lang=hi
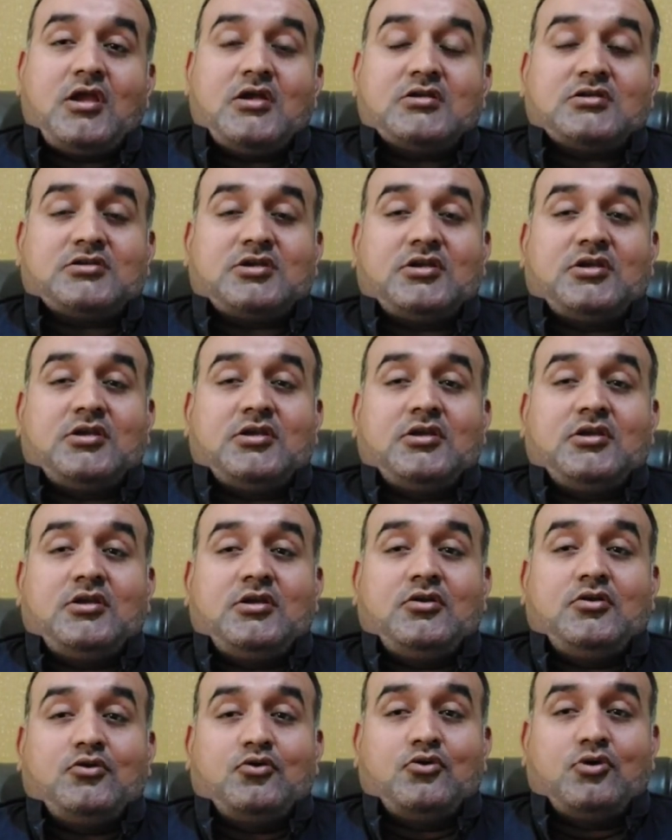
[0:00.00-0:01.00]
ऐसे
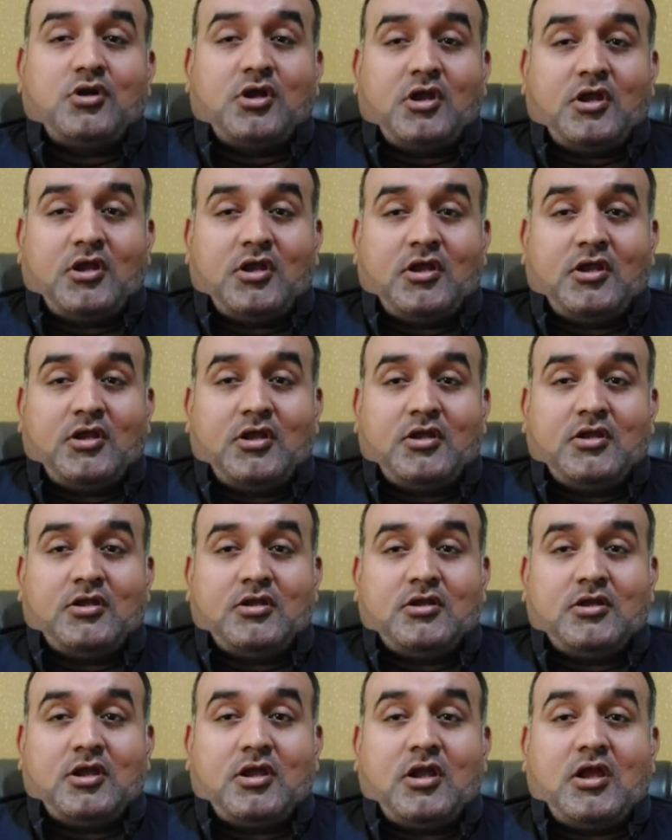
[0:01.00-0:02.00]
लोग
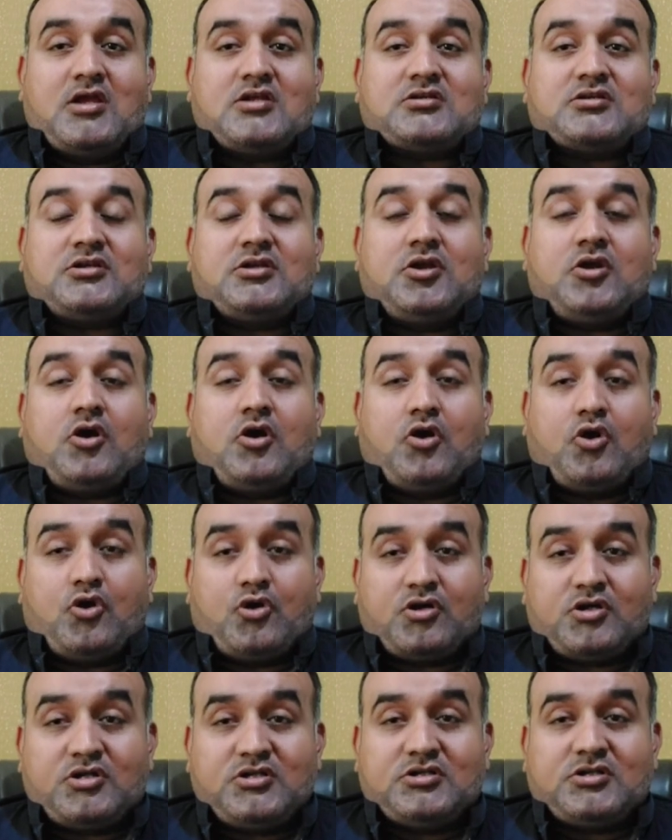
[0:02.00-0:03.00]
हैं ऐसे
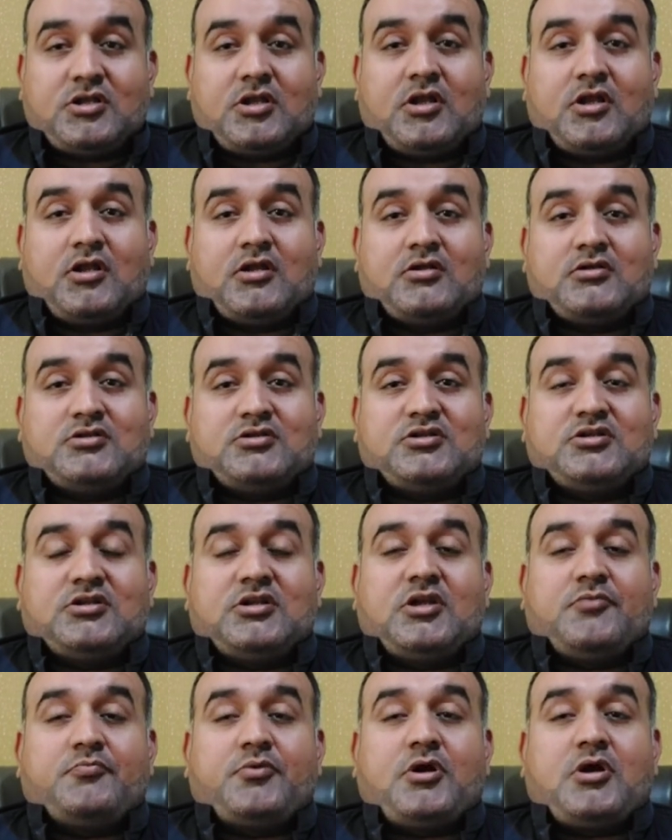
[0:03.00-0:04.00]
अलॉटीज़ हैं
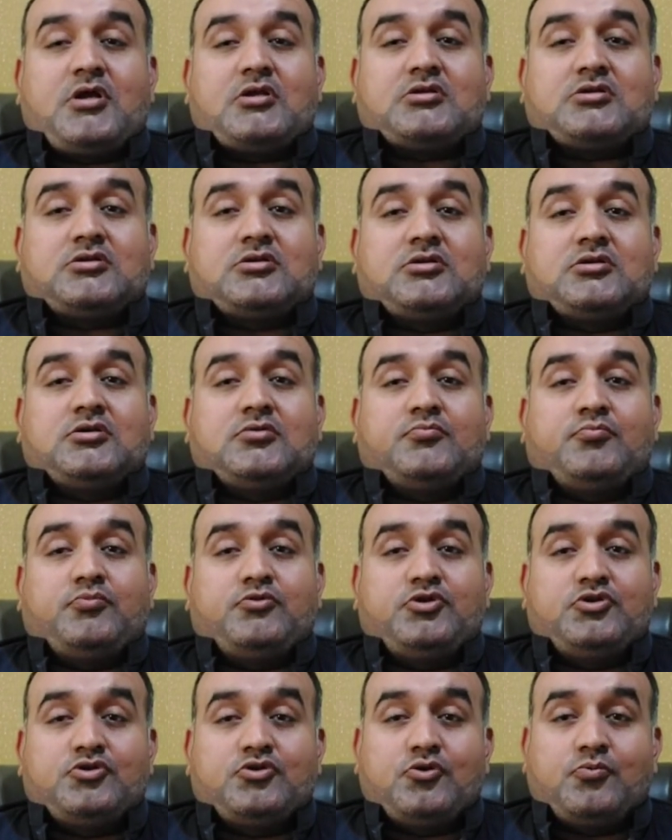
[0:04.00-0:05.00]
जिनके पास
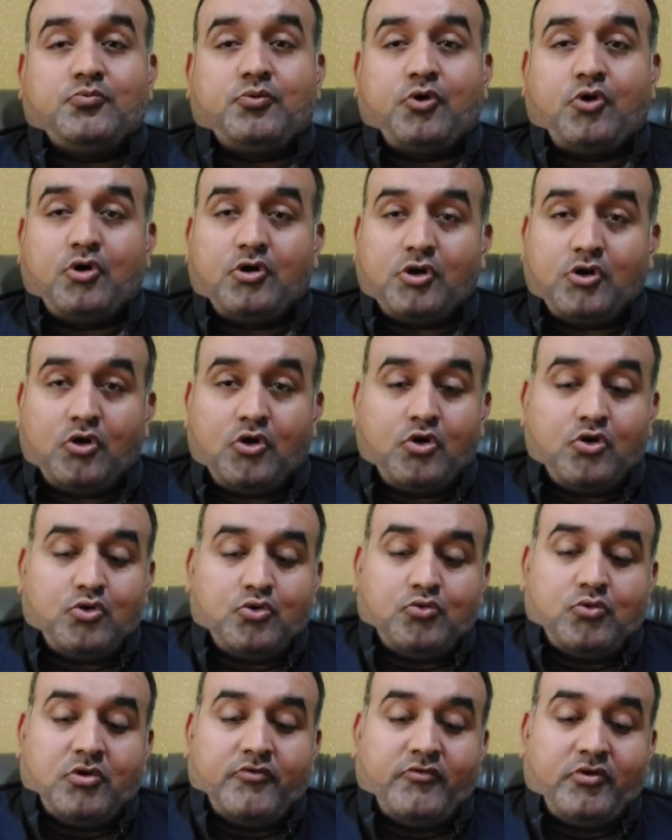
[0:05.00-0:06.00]
जिनको प्लॉट अलॉट
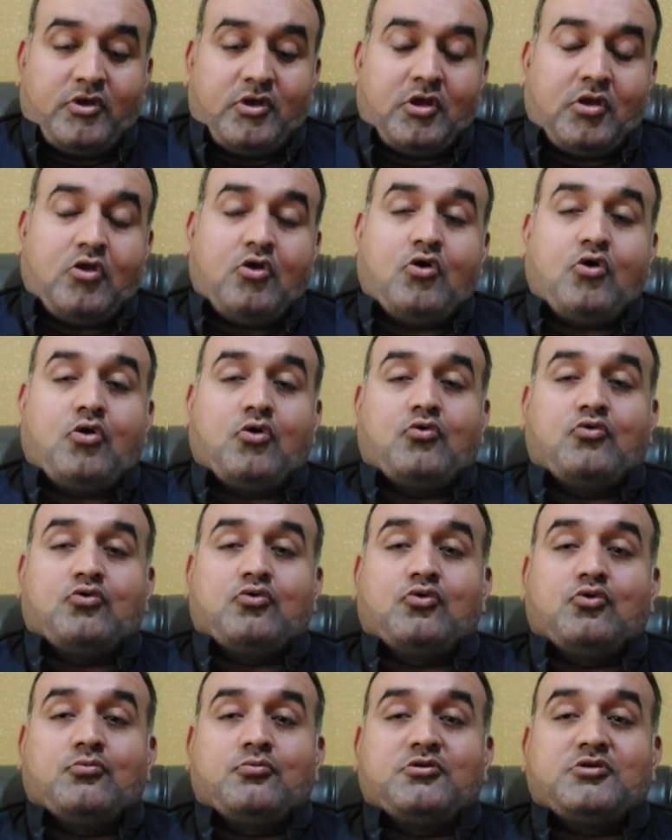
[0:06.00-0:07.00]
हुए हुए हैं और
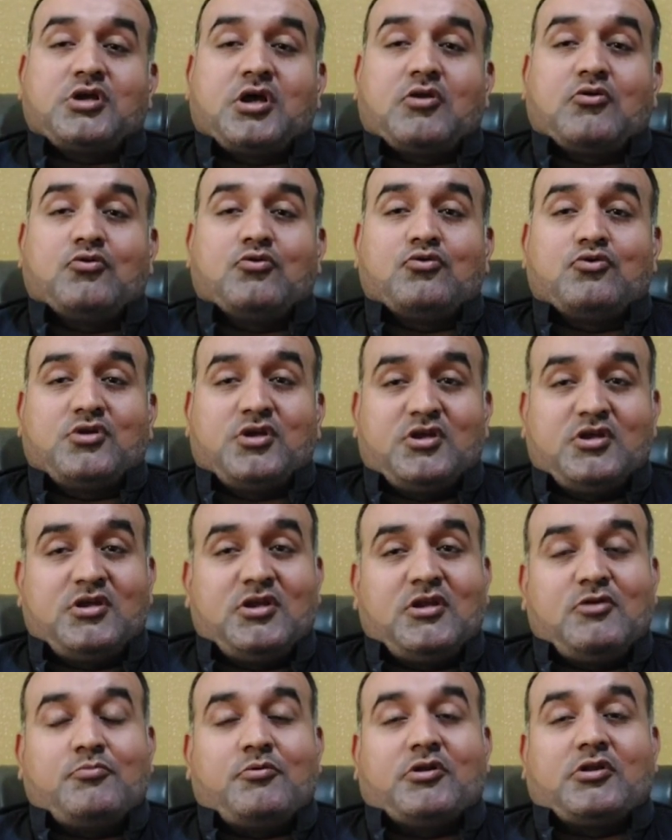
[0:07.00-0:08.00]
उनको बेचारों को यही
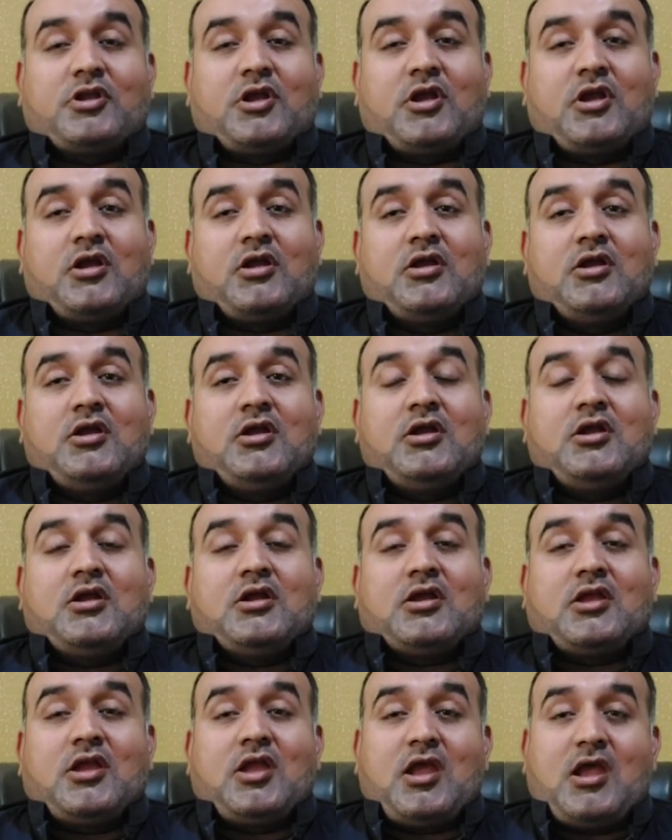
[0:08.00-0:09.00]
नहीं पता
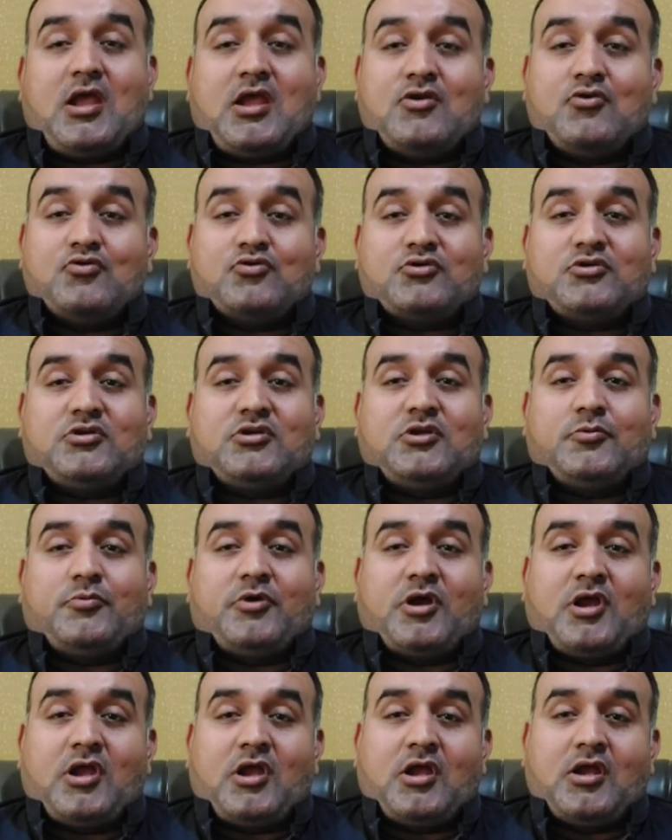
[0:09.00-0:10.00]
कि एन ओ सी के
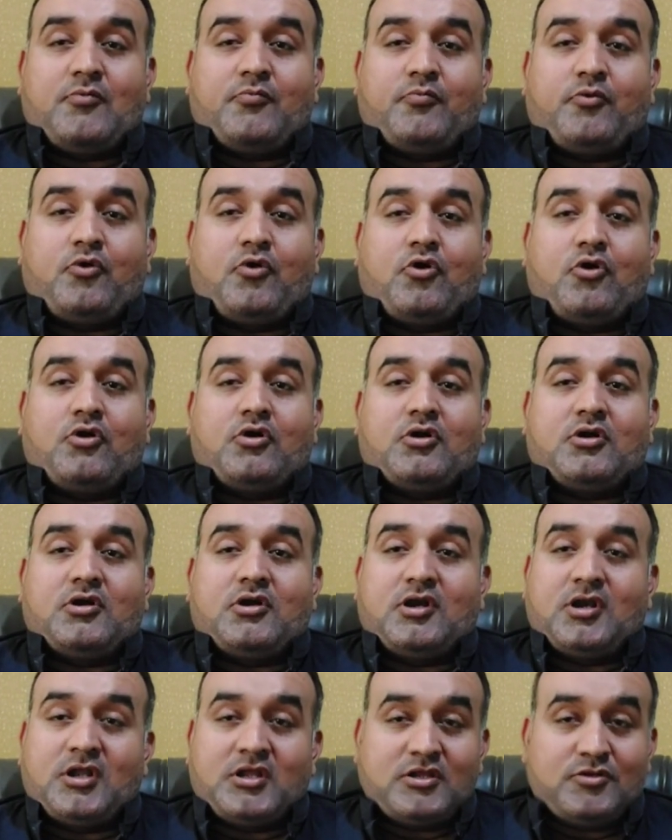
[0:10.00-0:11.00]
बगैर प्लॉट
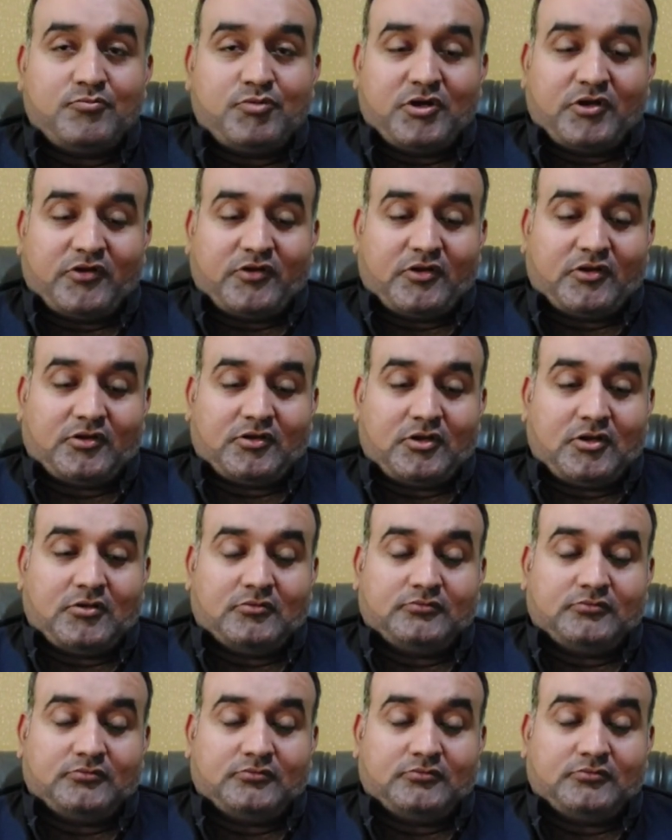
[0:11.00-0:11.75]
नहीं बिक सकते